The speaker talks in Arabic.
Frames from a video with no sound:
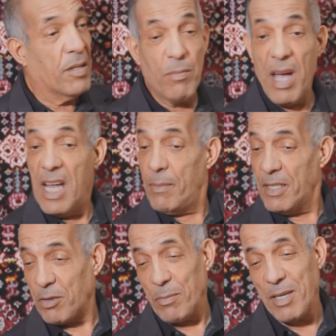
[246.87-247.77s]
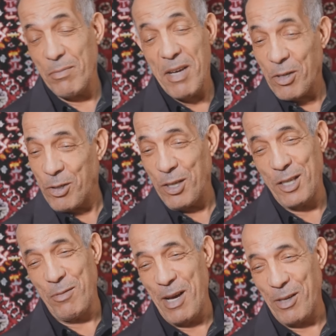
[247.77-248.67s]
انا ما ما
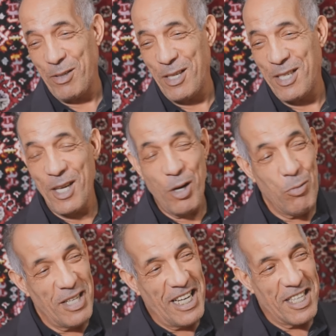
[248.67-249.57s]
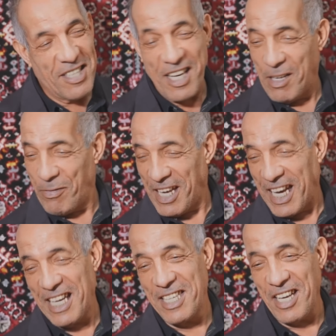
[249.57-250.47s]
يخصش ما يخصش هو العريس هكذا في
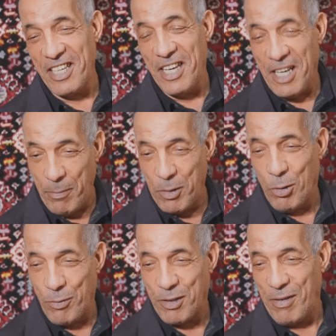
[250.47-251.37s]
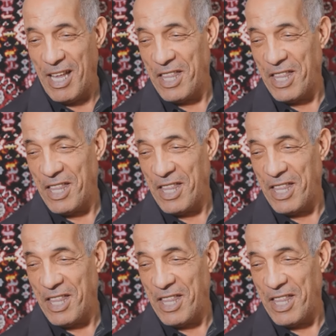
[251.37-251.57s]
التقاليد تاعنا يحب يشوف الطفله